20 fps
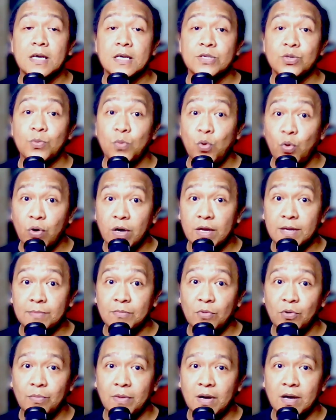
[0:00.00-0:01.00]
subukan
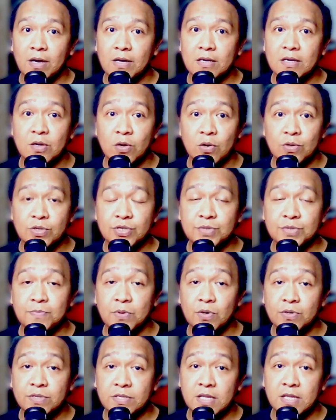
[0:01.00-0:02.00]
mong mag-cross
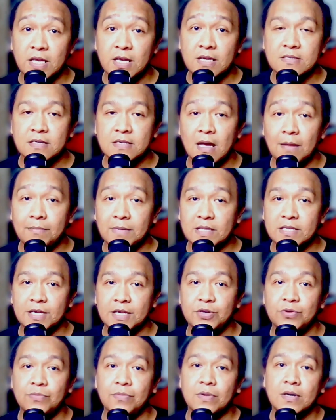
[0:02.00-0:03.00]
posting gamit
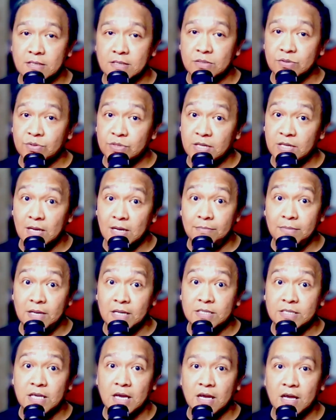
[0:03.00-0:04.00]
ang iyong mga social
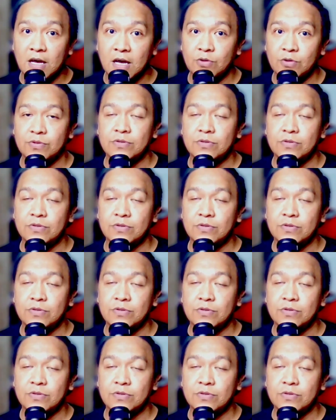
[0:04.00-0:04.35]
media account.